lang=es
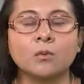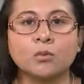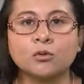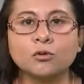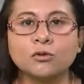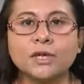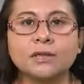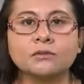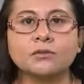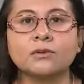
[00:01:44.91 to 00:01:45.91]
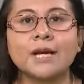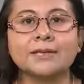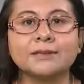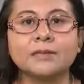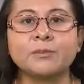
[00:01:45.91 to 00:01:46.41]
Por lo tanto,
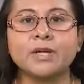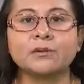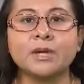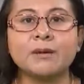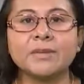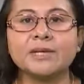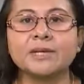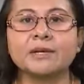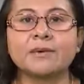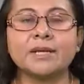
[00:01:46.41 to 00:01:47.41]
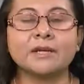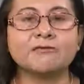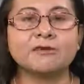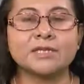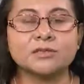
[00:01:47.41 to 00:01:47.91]
ante el panorama de elevada
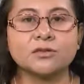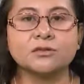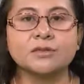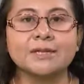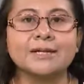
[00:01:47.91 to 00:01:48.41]
inflación,